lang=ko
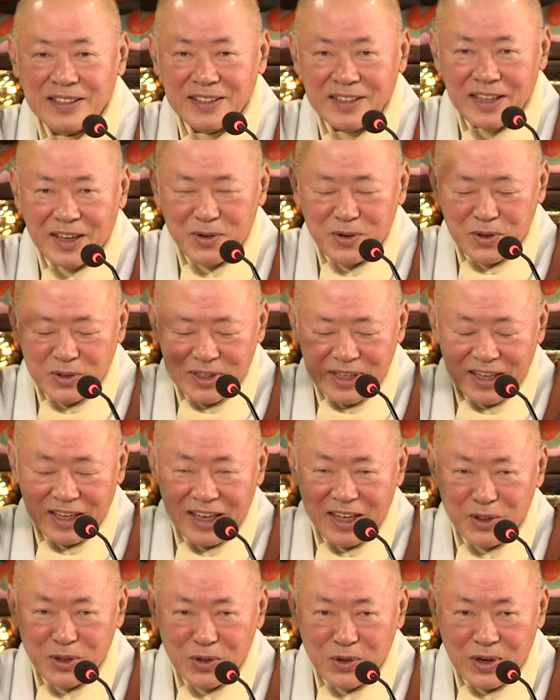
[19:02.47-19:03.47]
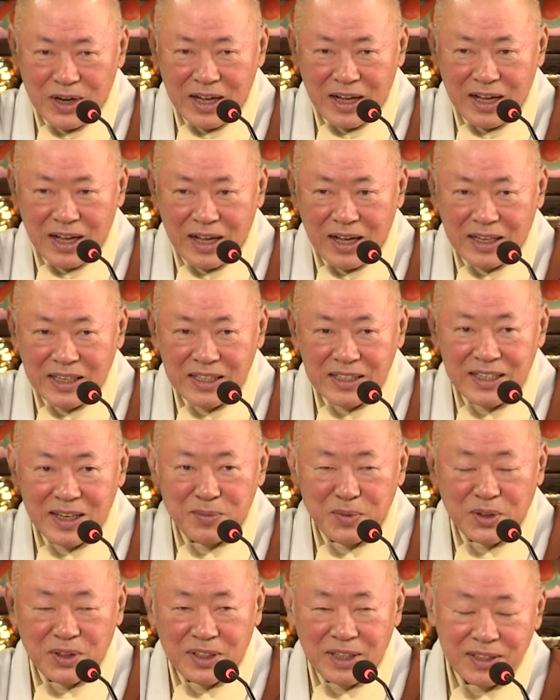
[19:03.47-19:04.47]
그대 고생했노라.
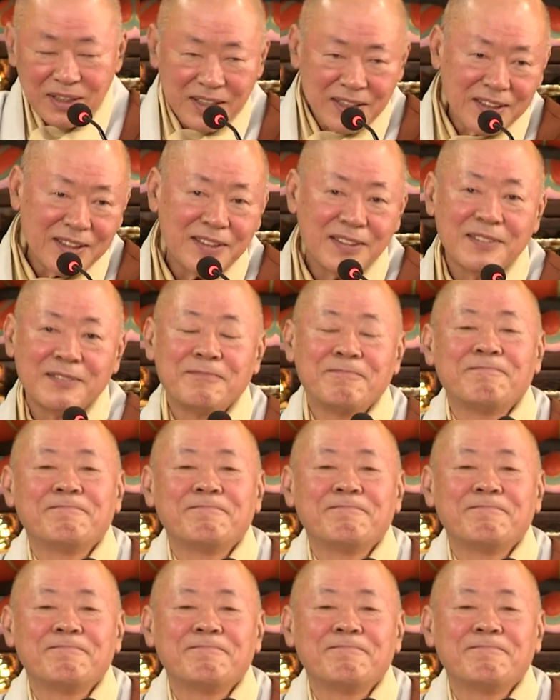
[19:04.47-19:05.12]
이제부터는